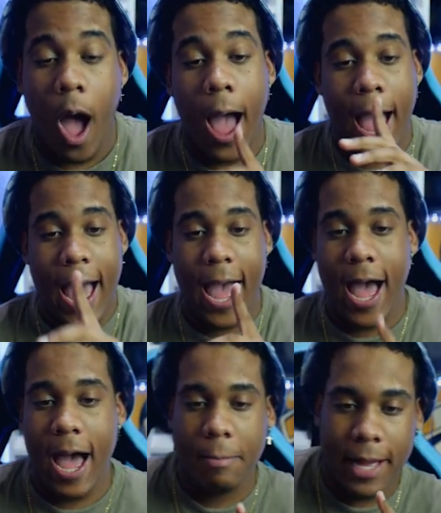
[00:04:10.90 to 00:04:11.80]

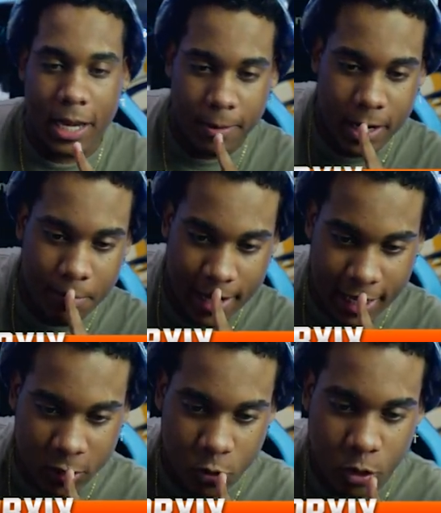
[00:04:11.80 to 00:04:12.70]
Ah, vale, vale, vale.
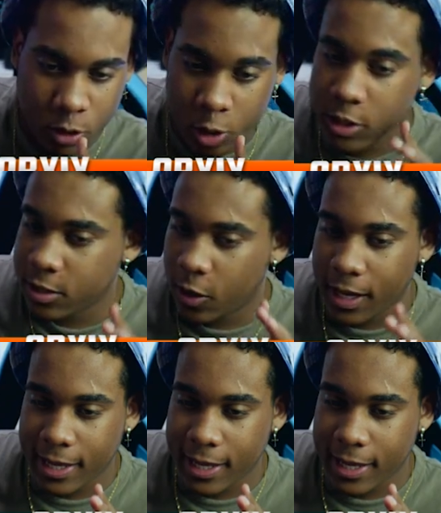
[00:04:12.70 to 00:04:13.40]
Eso no sé si lo han